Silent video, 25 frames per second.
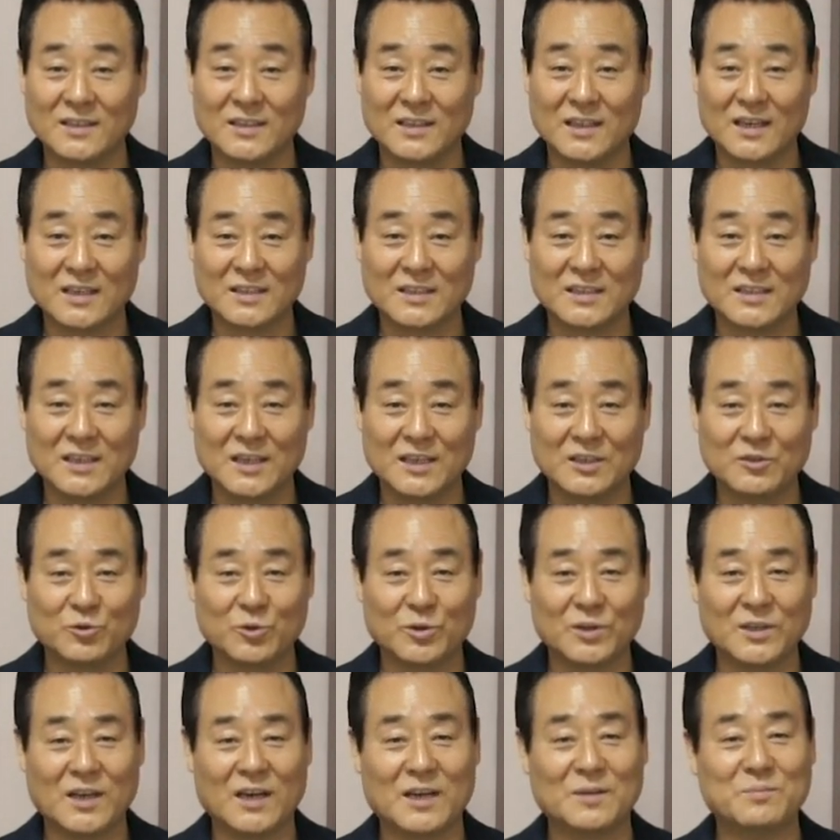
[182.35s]
이야기해
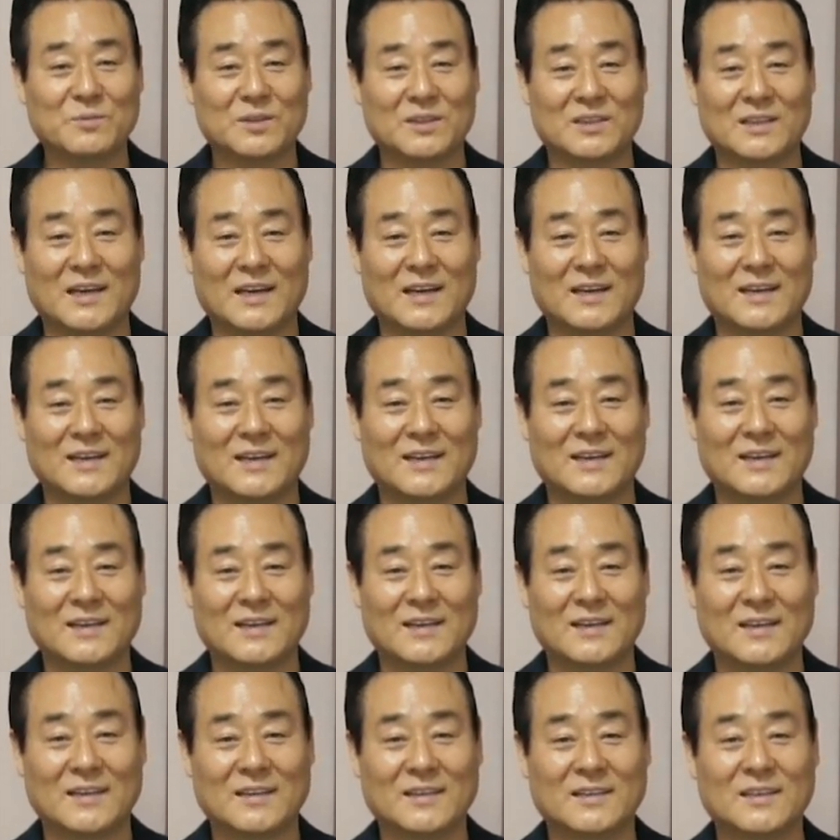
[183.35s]
줘야 합니다.
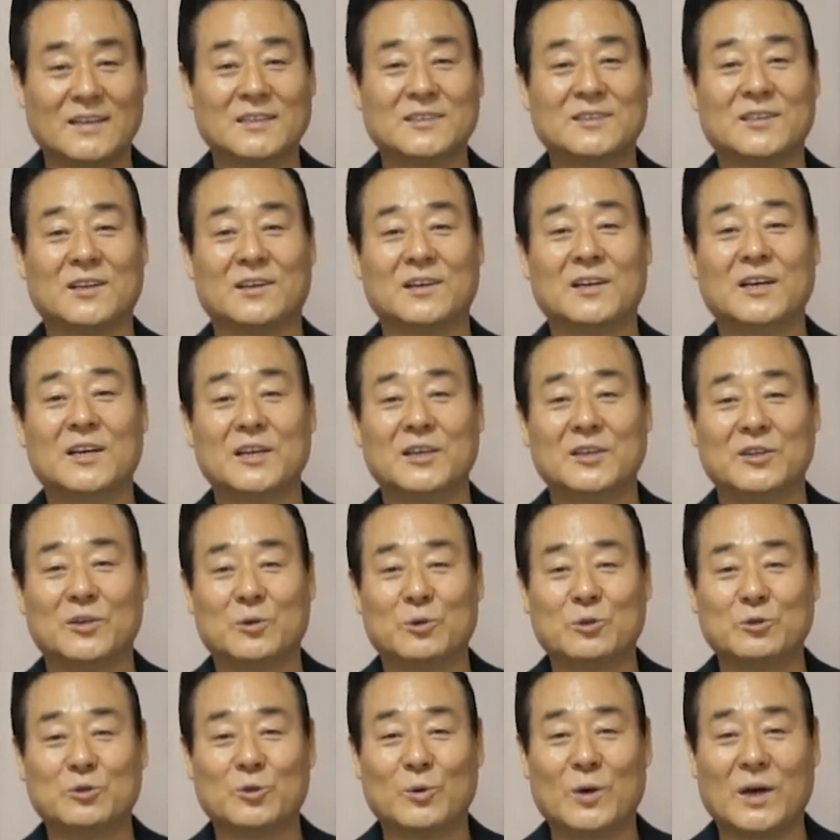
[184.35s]
그래서
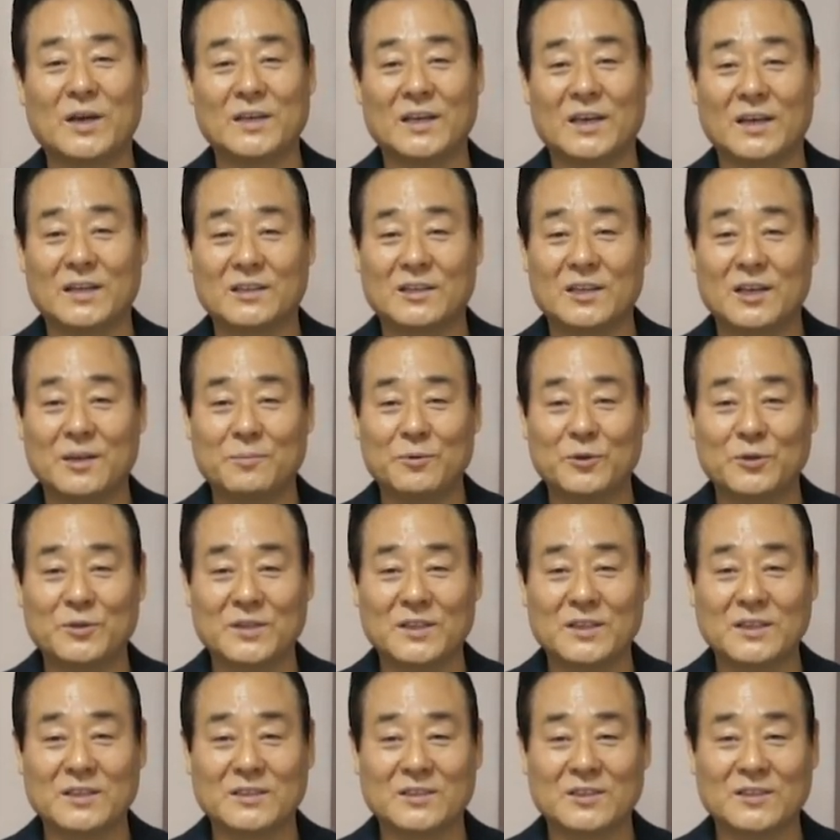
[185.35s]
여호수아의
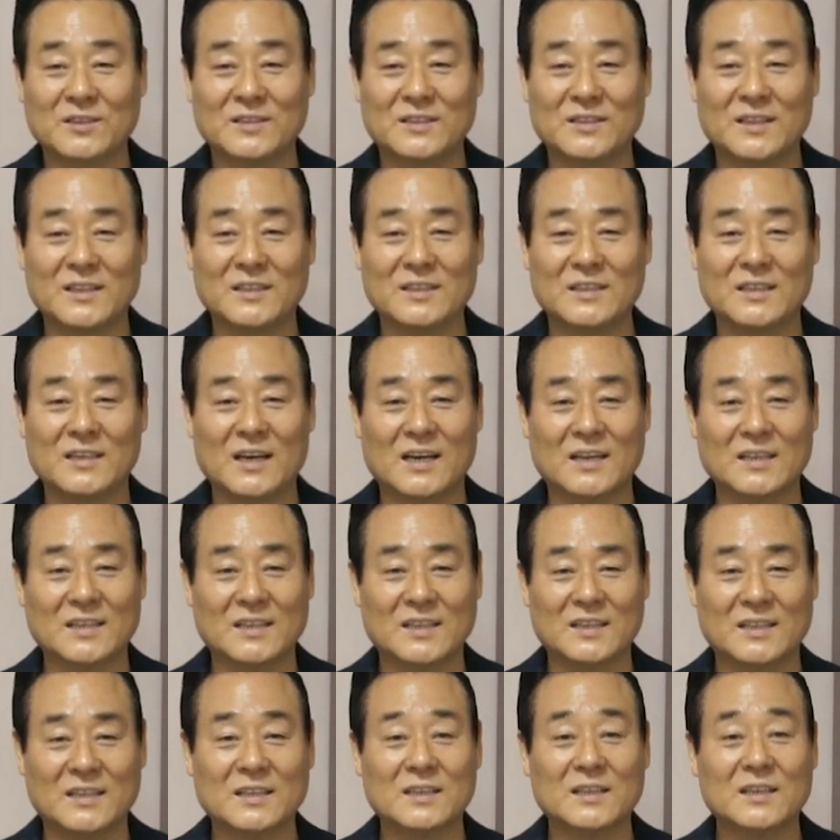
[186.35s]
대표적인 전쟁
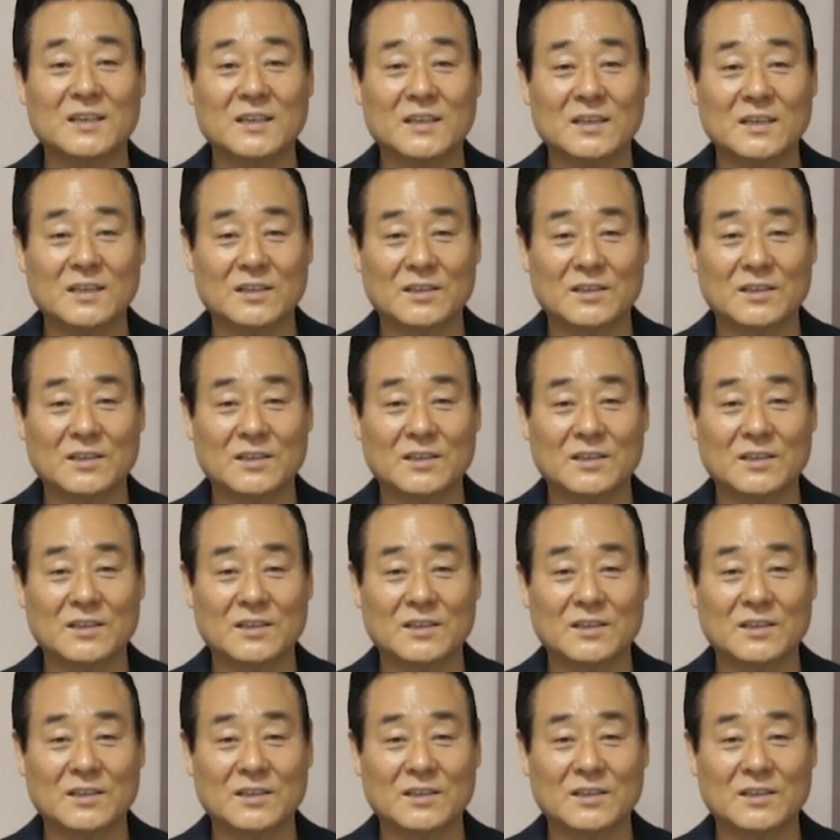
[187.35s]
이야기인